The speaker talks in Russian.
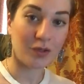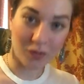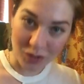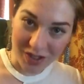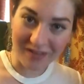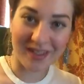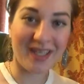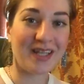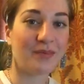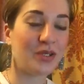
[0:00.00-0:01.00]
Тоже
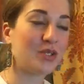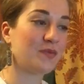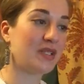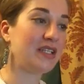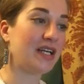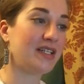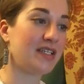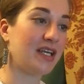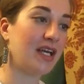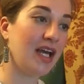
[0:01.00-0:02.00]
говорили на прошлом
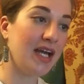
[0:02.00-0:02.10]
занятии.